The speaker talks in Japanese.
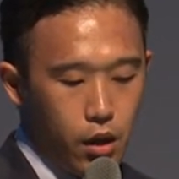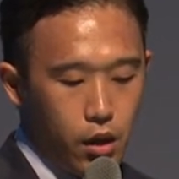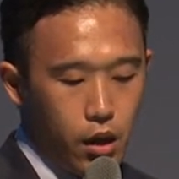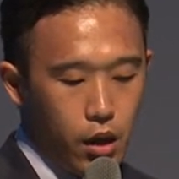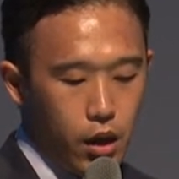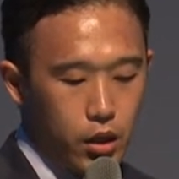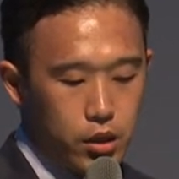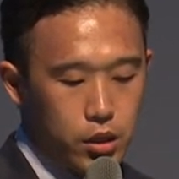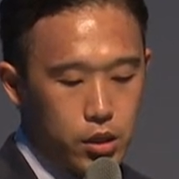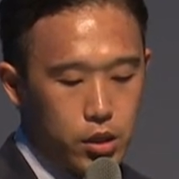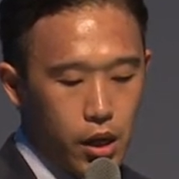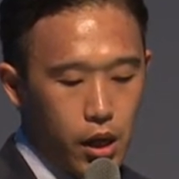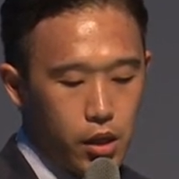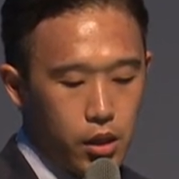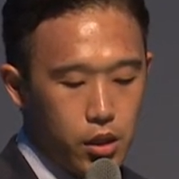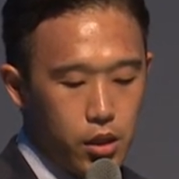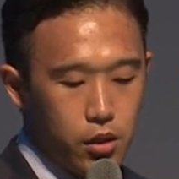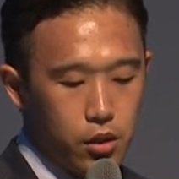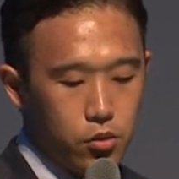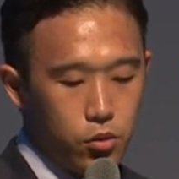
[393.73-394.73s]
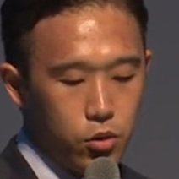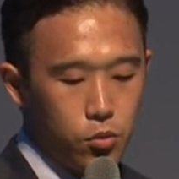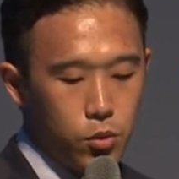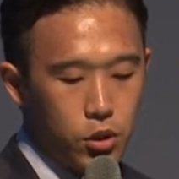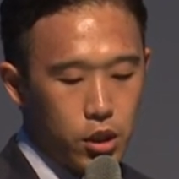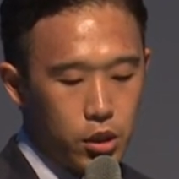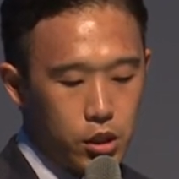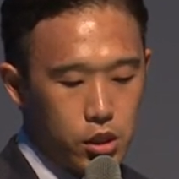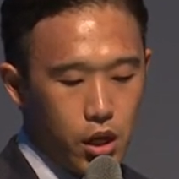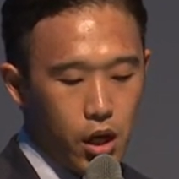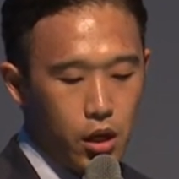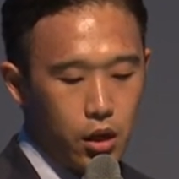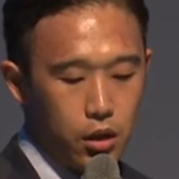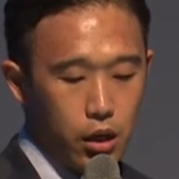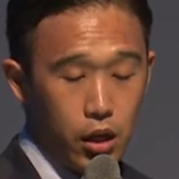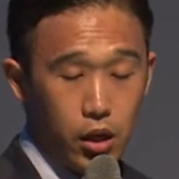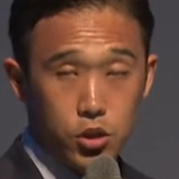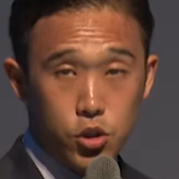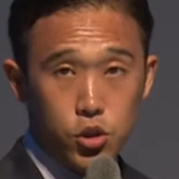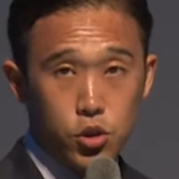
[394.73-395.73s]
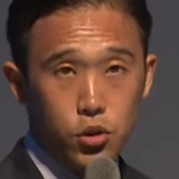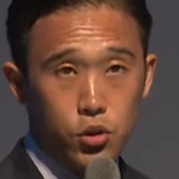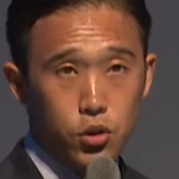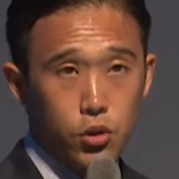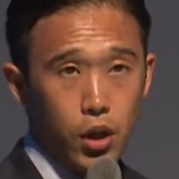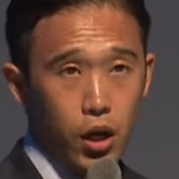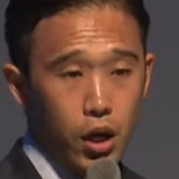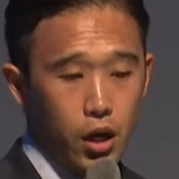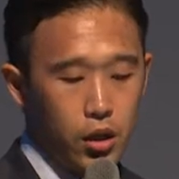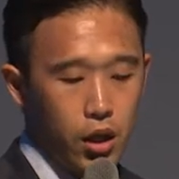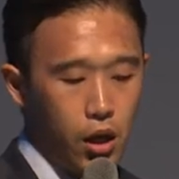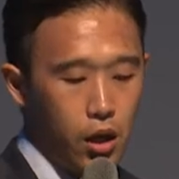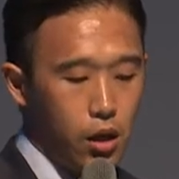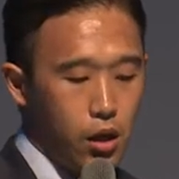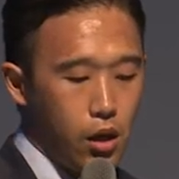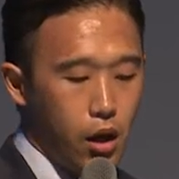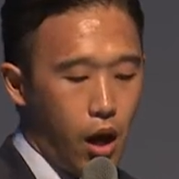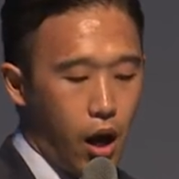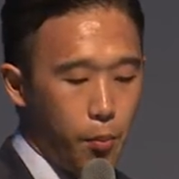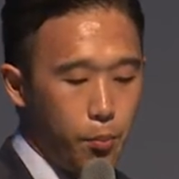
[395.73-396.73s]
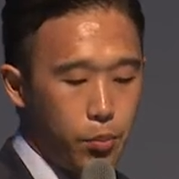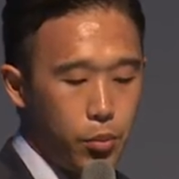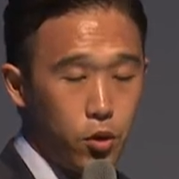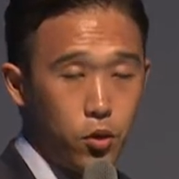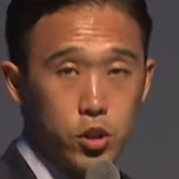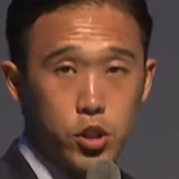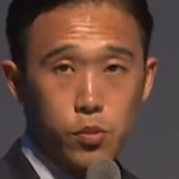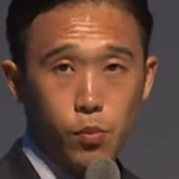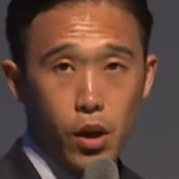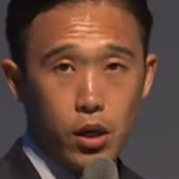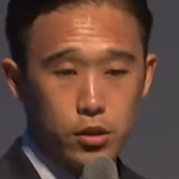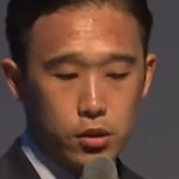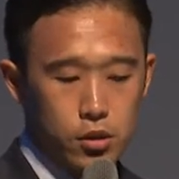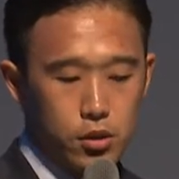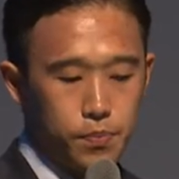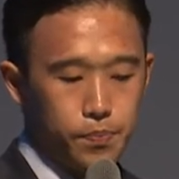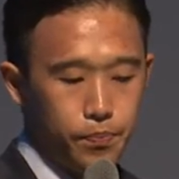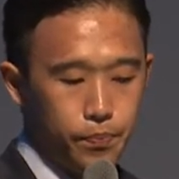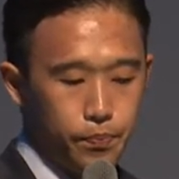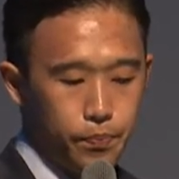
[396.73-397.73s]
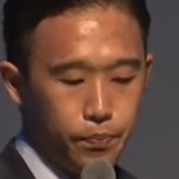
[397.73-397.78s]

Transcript: え実際に子どもたちが、え授業の中で発表します